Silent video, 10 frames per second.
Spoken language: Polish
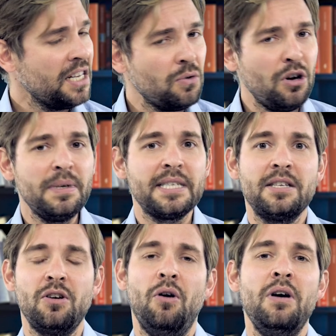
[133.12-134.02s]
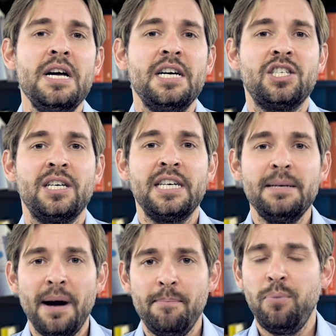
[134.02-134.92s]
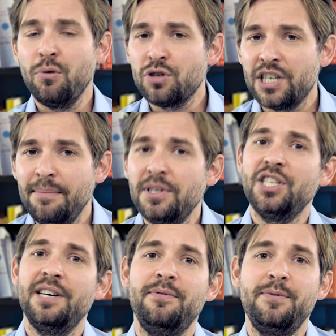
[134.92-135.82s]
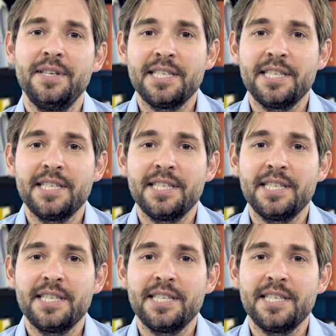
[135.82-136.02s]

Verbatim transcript: ale drugą jest to, że chyba poruszamy się w